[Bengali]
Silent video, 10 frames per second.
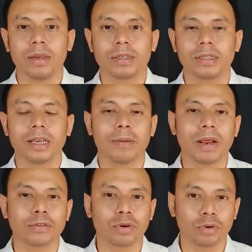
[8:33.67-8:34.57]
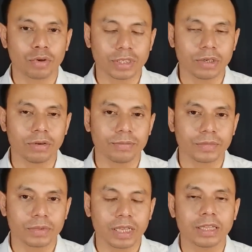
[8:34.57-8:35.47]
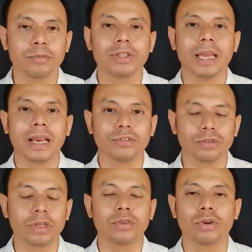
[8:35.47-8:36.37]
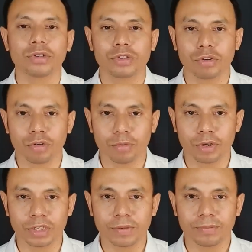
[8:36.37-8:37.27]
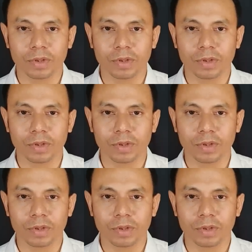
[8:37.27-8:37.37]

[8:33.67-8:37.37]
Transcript: সেই যারা মারধর করেছিল তাদের মধ্যে একজনকে ধরতে সক্ষম হয়েছে